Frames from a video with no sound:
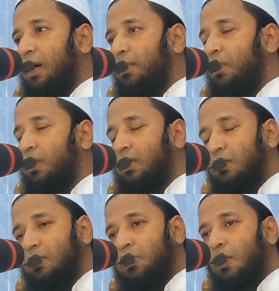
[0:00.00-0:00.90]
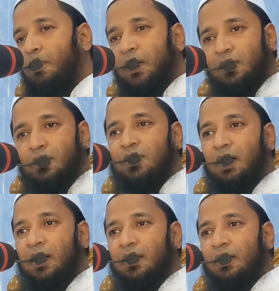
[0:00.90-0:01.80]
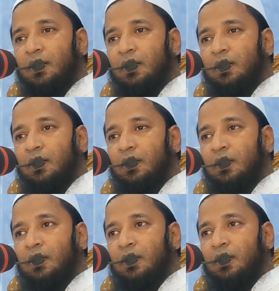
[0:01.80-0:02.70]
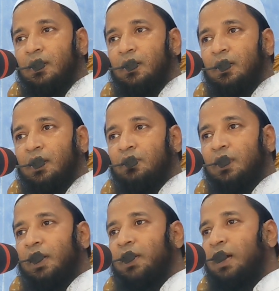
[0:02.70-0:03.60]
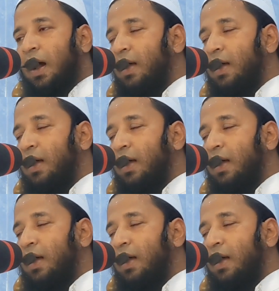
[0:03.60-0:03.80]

এবং অত্যন্ত সম্মানিত ছিলেন কিন্তু এই